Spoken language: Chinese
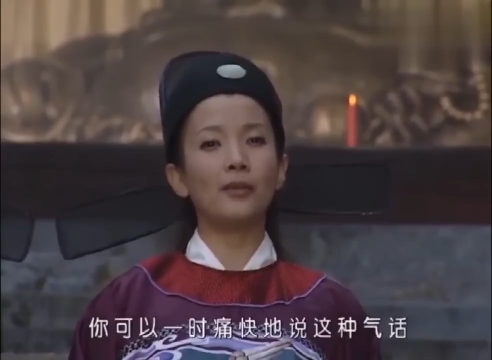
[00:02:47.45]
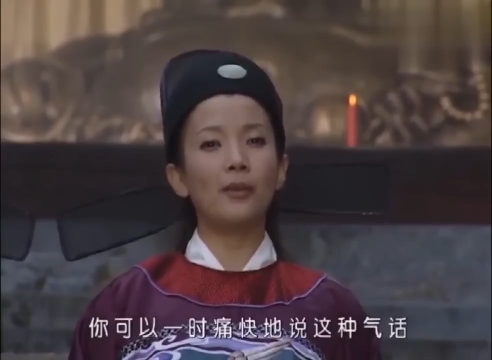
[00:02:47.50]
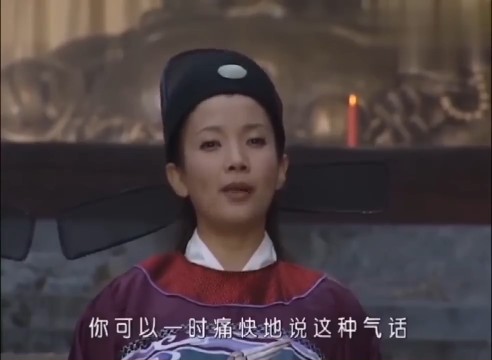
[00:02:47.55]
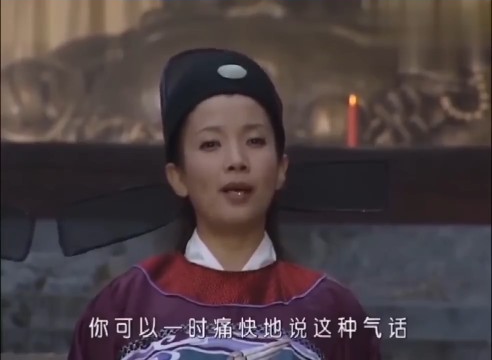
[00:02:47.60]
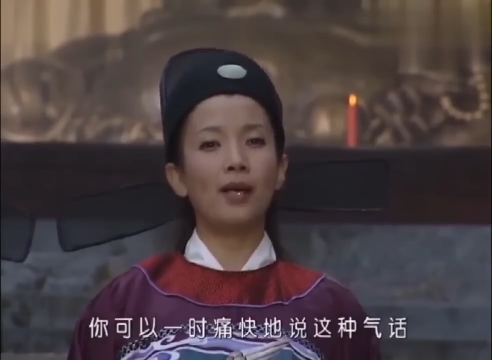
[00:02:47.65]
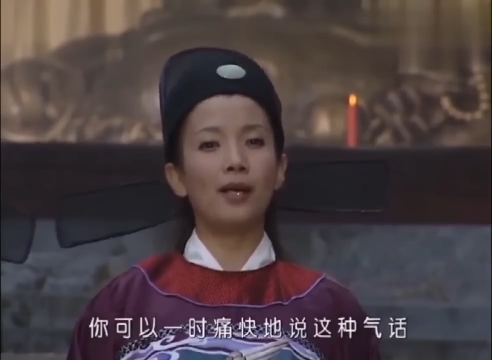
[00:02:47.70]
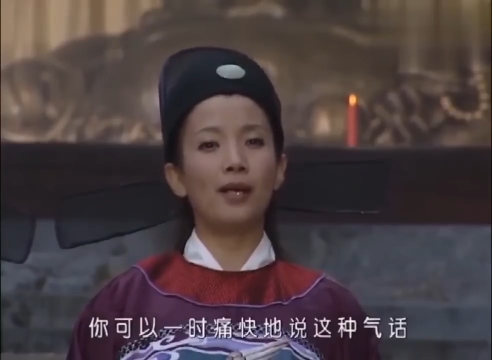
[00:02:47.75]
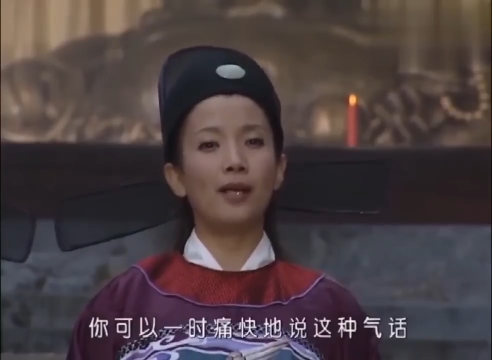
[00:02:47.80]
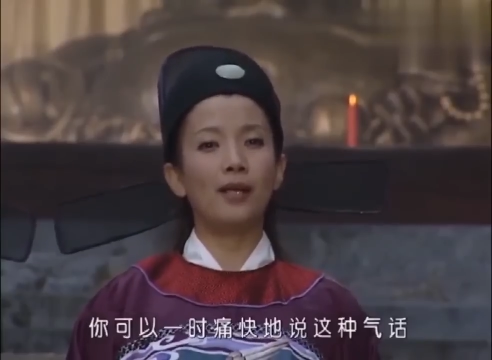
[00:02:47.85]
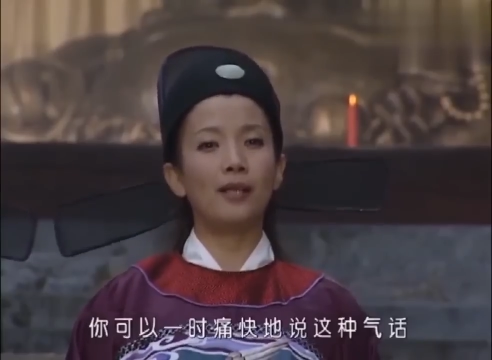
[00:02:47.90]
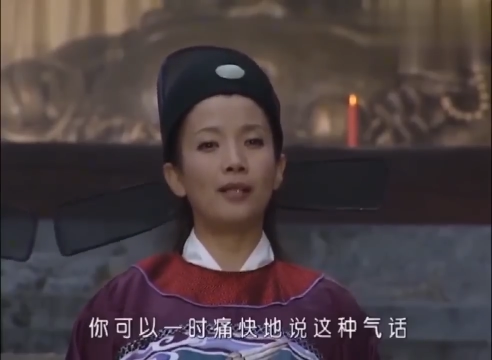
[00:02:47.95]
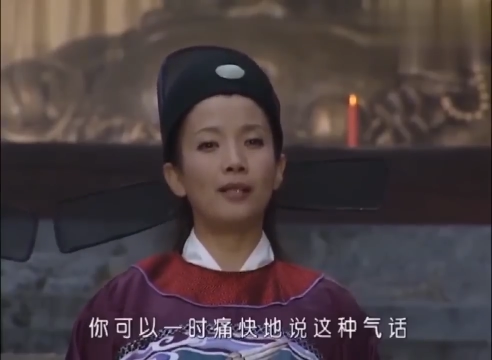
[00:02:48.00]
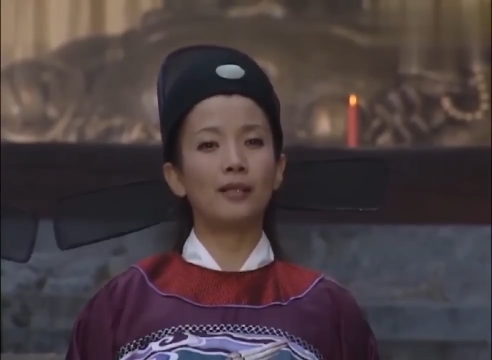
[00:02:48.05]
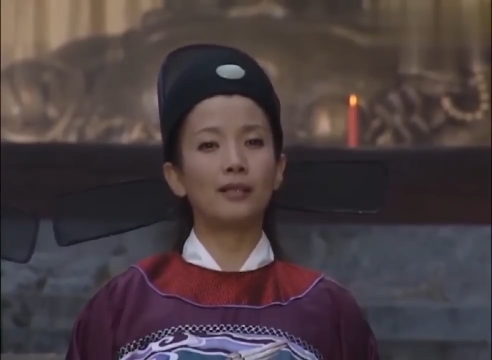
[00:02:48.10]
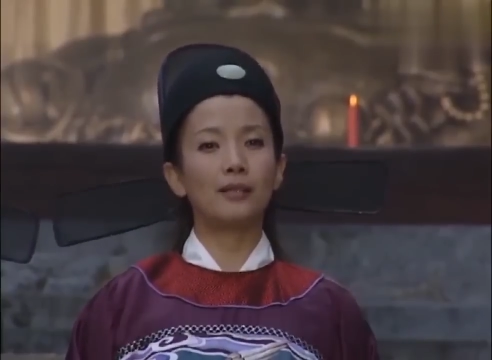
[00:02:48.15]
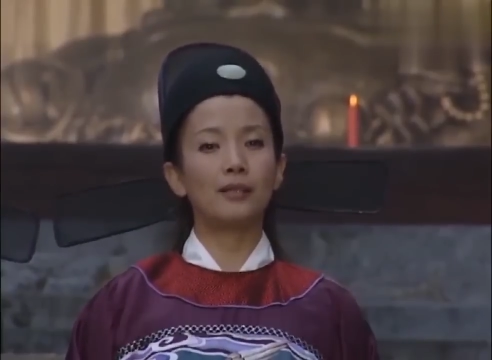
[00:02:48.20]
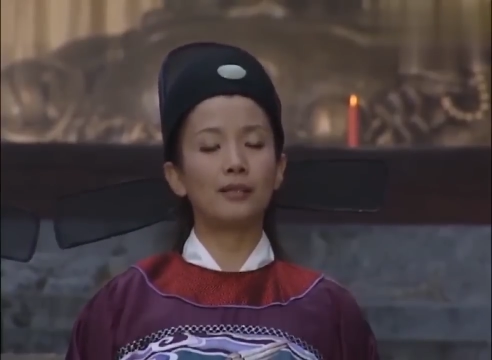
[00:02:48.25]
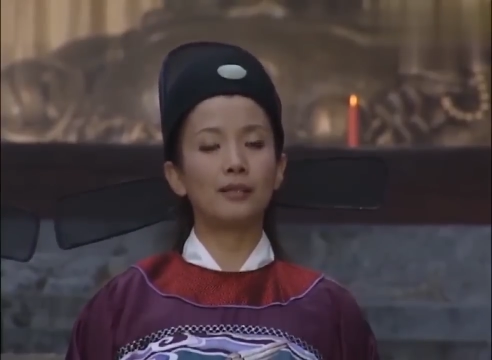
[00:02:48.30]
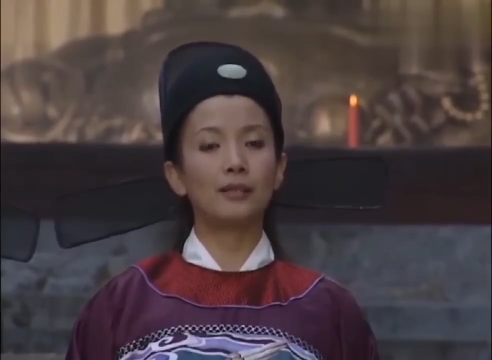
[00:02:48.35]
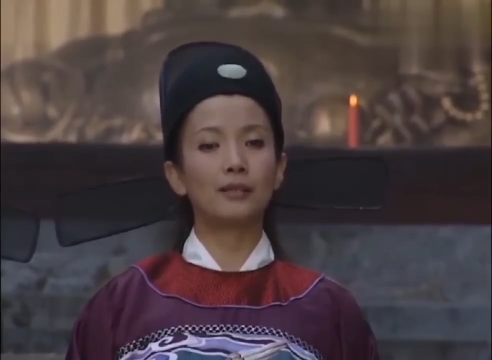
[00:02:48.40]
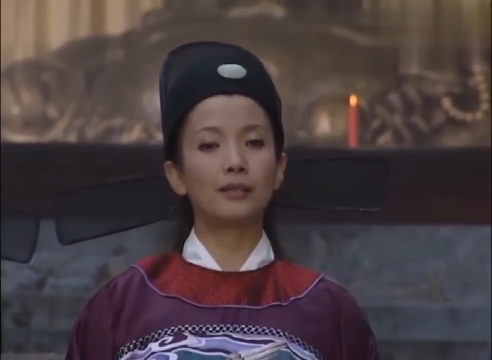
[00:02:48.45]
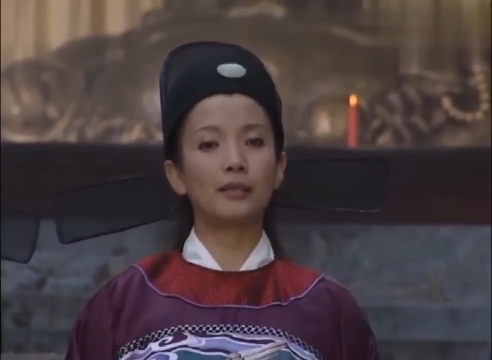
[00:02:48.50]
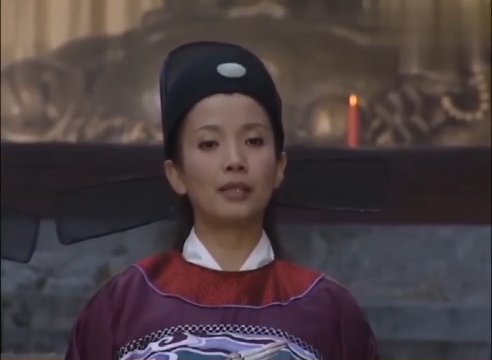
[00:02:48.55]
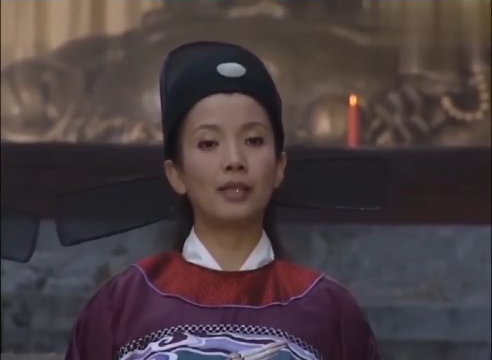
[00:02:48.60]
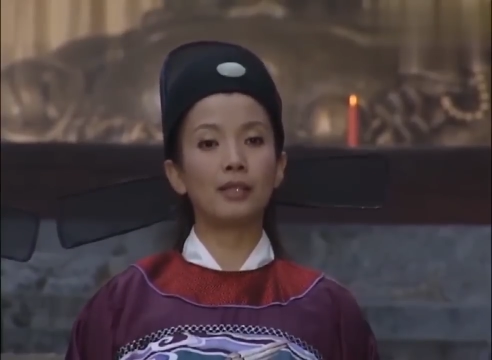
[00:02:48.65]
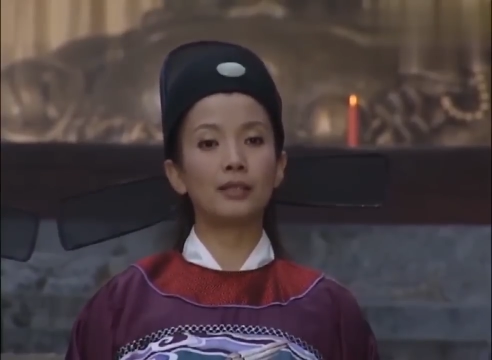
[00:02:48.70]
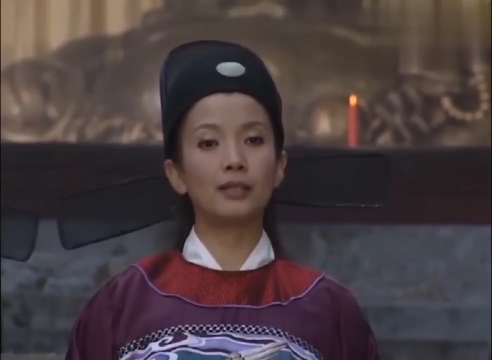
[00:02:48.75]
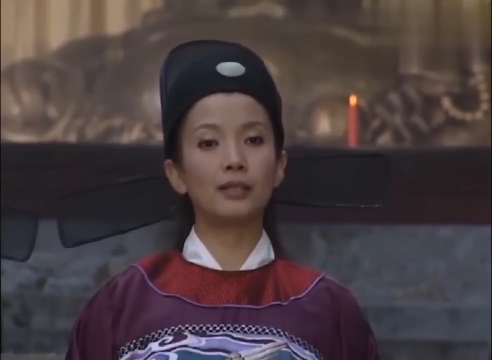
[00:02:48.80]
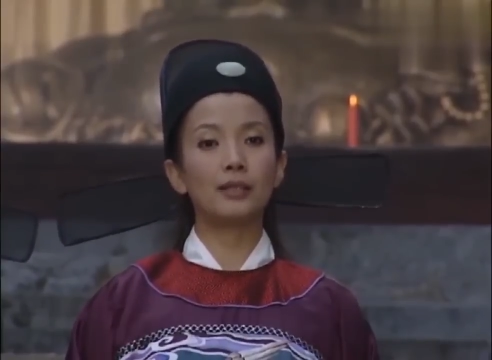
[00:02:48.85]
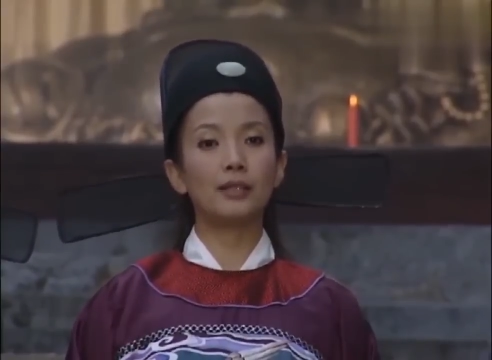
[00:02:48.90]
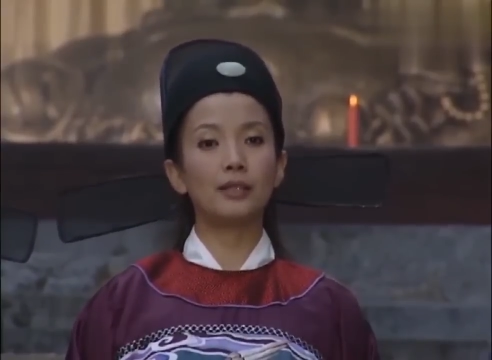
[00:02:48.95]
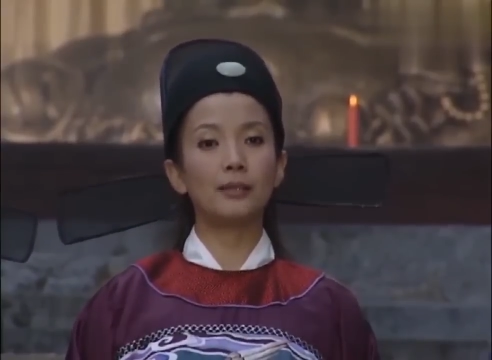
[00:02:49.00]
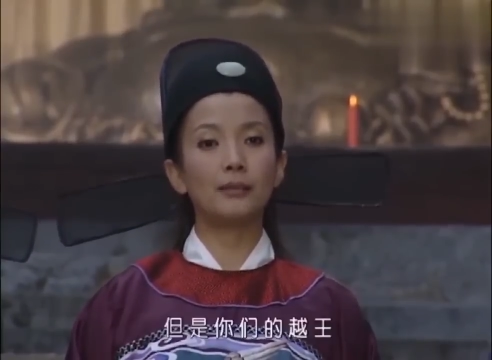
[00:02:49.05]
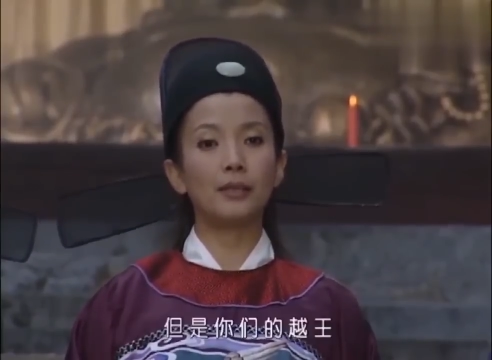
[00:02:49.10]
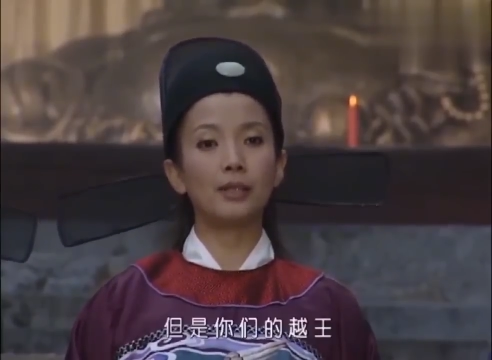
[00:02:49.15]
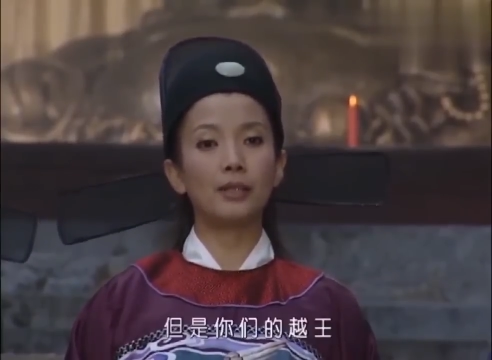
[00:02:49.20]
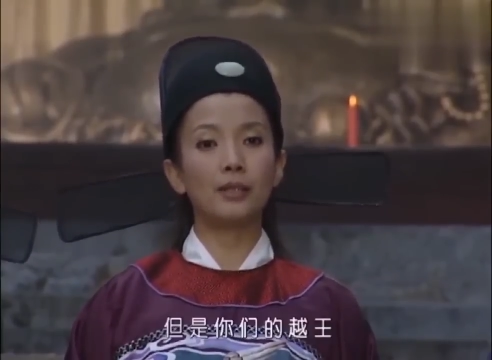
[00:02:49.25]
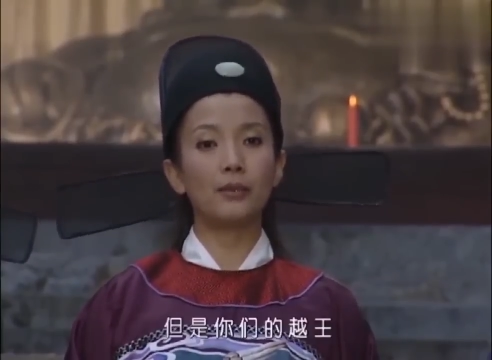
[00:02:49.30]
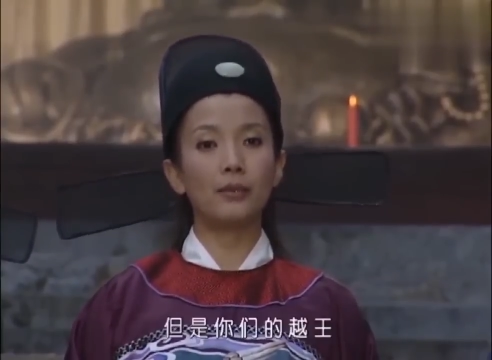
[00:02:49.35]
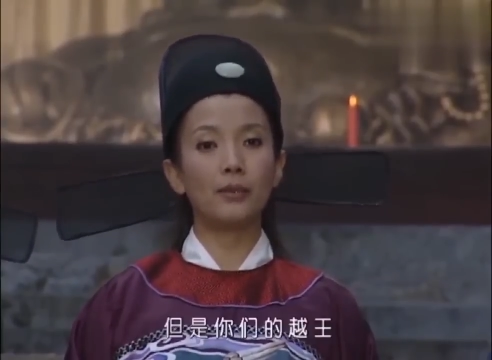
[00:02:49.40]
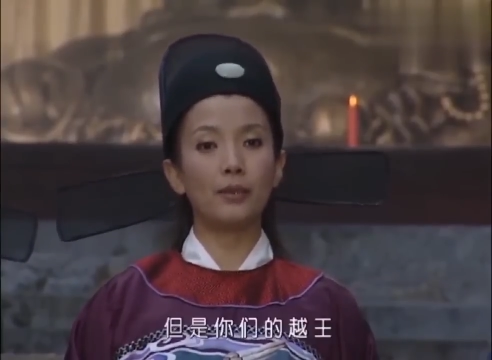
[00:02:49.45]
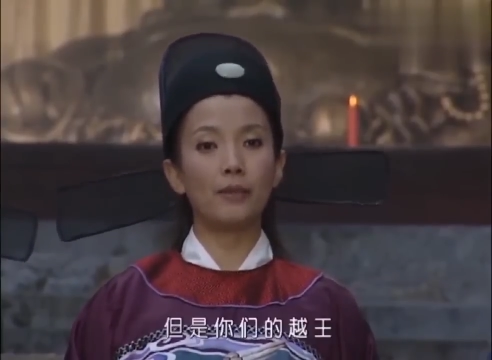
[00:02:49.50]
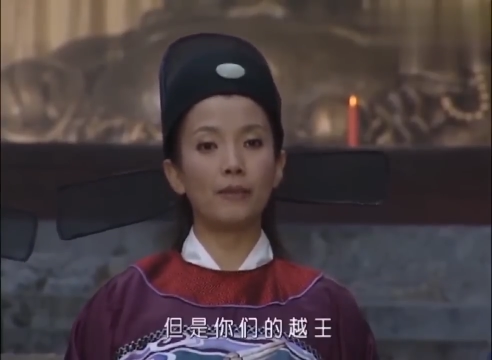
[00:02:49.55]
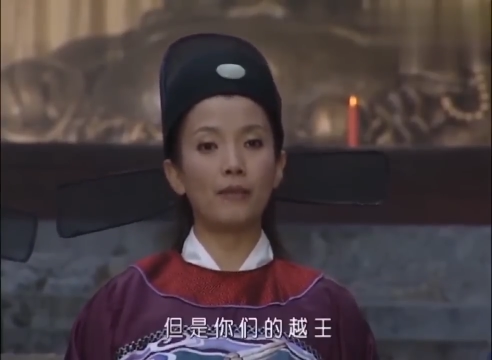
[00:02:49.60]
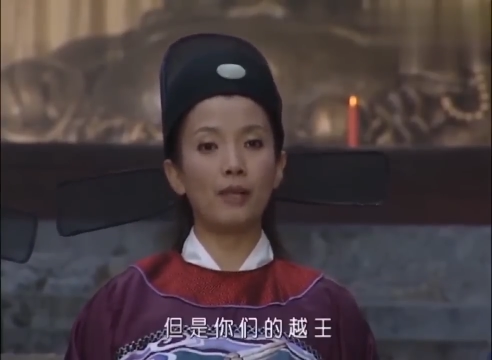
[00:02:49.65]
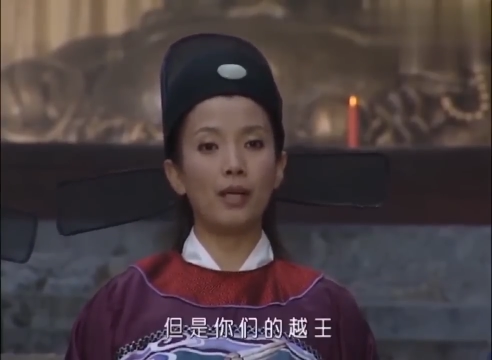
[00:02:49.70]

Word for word: 话，但是你们的越